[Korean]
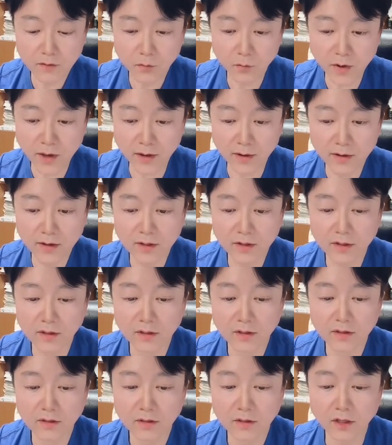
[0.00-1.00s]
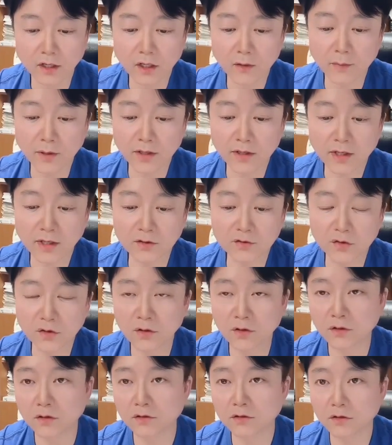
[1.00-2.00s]
왜? 일반화할 수
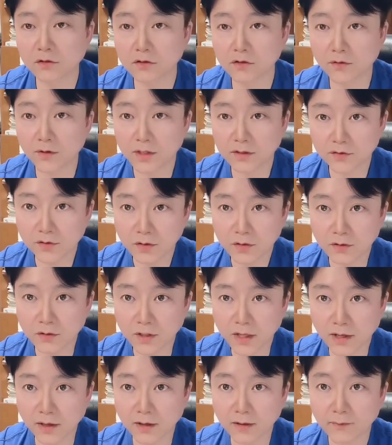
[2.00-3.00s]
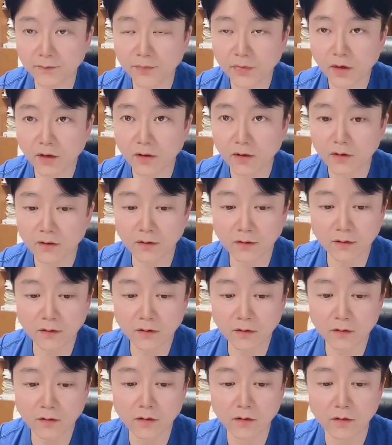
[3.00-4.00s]
있는 거 특정화할 수 있는데
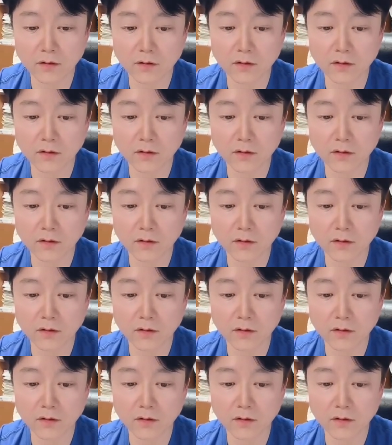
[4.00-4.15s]
어,